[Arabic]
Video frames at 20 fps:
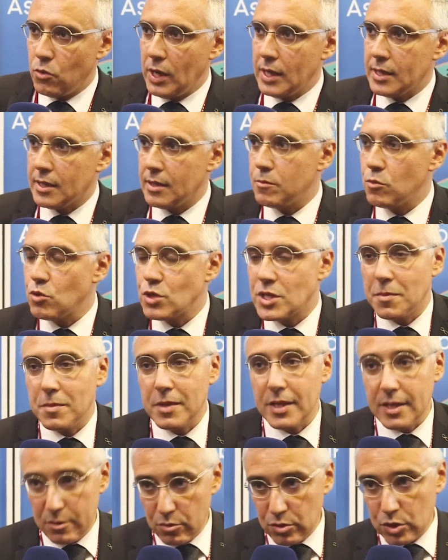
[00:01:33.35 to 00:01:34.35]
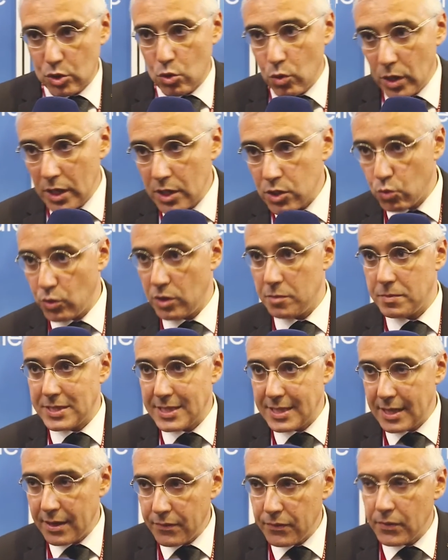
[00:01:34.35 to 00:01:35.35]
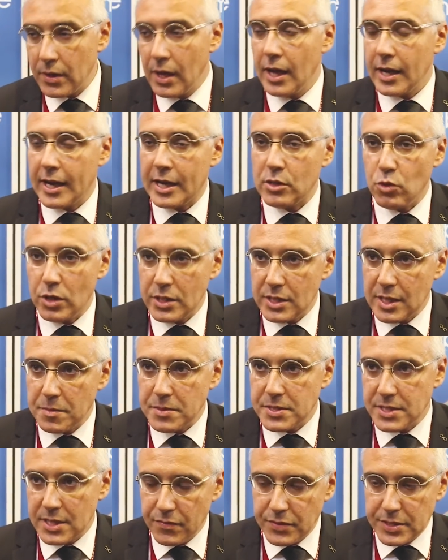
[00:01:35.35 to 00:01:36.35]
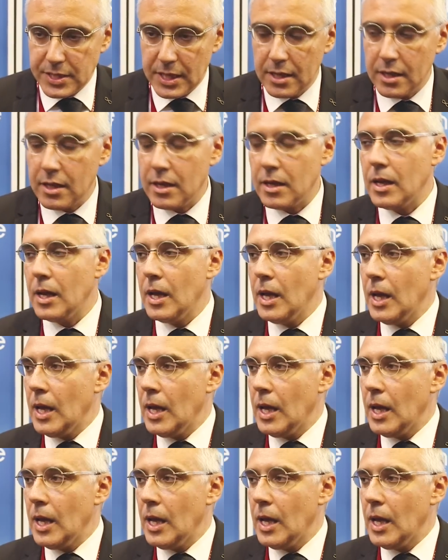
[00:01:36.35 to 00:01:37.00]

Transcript: واحد الموسم اللي هو طويل طويل بزاف كانوا عندنا بزاف ديال